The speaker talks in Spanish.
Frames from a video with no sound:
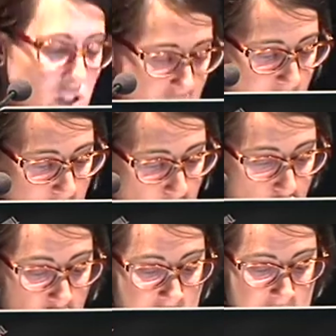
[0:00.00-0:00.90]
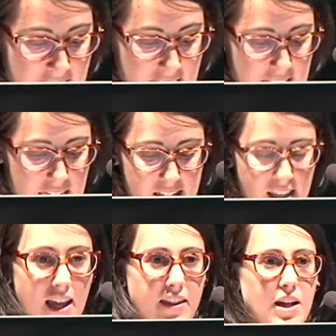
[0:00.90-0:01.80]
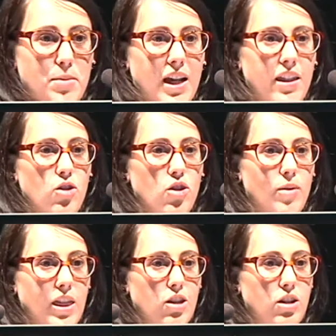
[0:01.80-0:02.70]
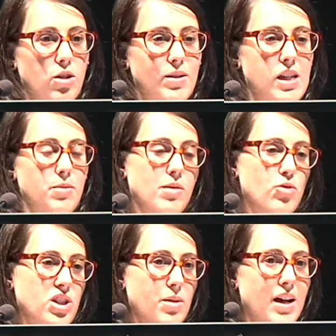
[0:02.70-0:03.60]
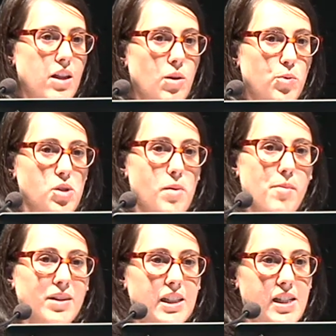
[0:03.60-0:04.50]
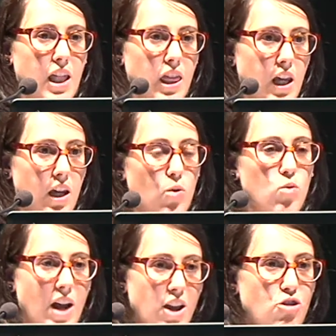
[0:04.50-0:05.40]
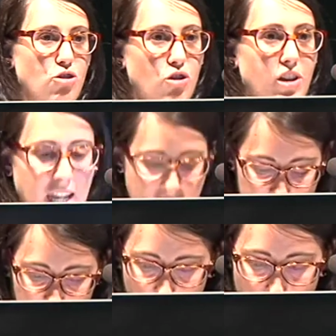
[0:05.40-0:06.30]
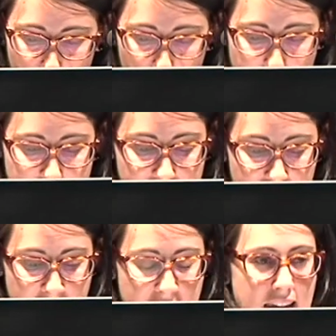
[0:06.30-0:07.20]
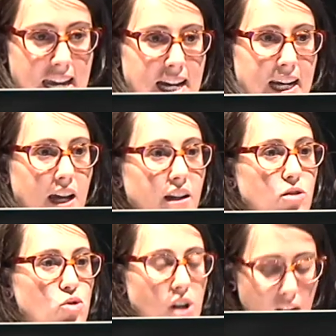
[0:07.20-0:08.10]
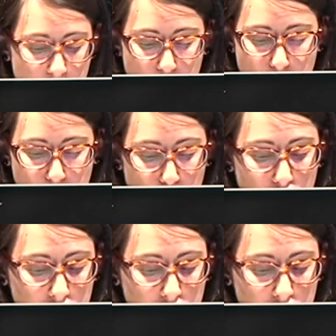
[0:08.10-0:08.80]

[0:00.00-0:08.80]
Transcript: ahí abajo. Eh, desde la dinámica de coinnovación de Innovas que venimos trabajando aproximadamente desde hace un año, yo diría que quizá un poco más, en crear en Euskadi un polo